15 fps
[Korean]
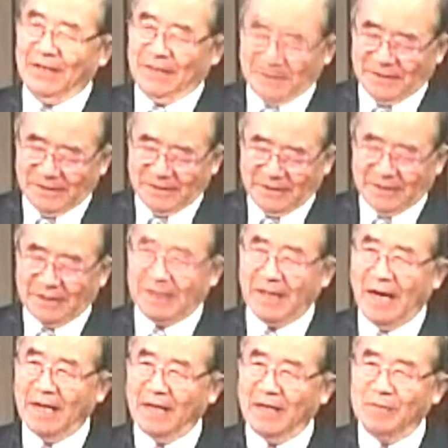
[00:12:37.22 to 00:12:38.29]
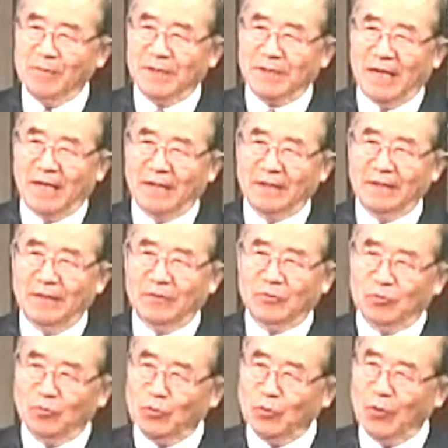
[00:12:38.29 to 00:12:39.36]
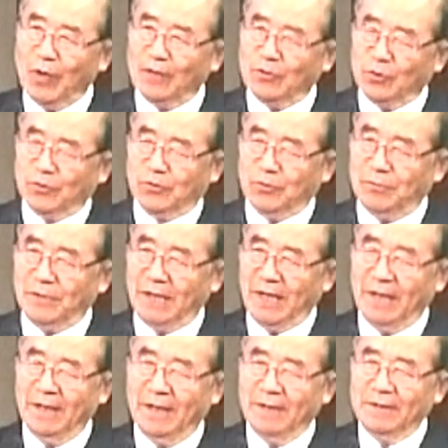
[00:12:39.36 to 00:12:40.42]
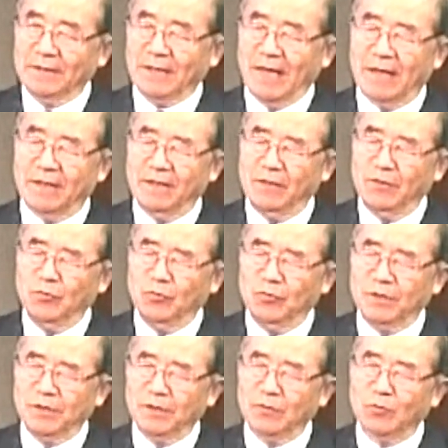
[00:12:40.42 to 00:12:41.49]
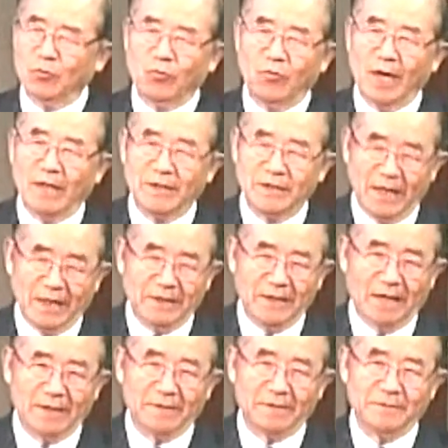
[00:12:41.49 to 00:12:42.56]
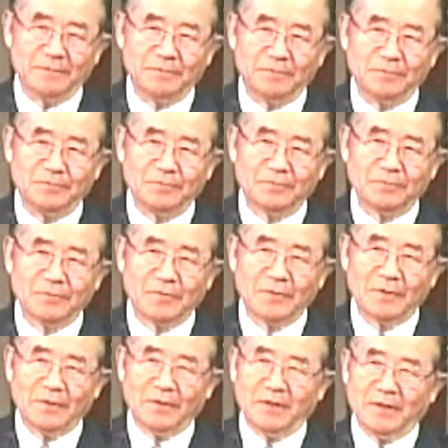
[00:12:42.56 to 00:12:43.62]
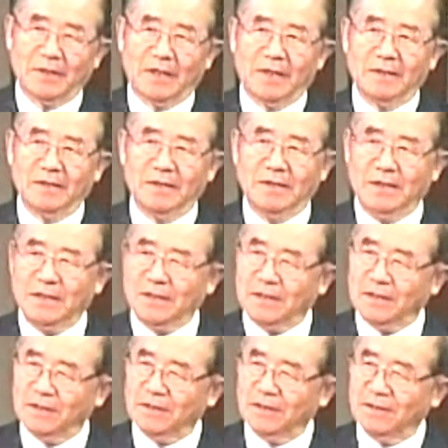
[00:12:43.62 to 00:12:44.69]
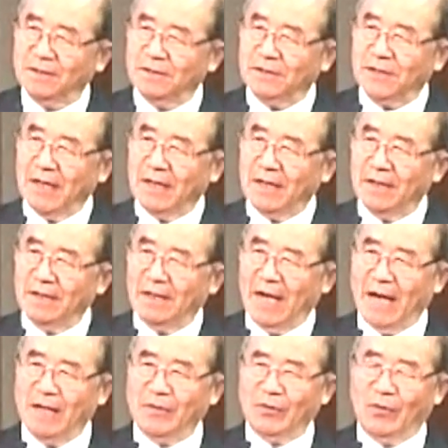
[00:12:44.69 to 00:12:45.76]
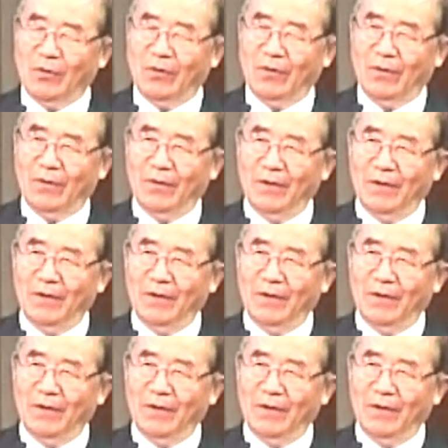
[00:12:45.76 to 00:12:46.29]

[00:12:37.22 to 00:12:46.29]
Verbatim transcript: 이것이 하나님의 사랑의 중요한 요소입니다. 자기 유익을 구하지 아니하는 그러니까 이기적인 사랑이 아니고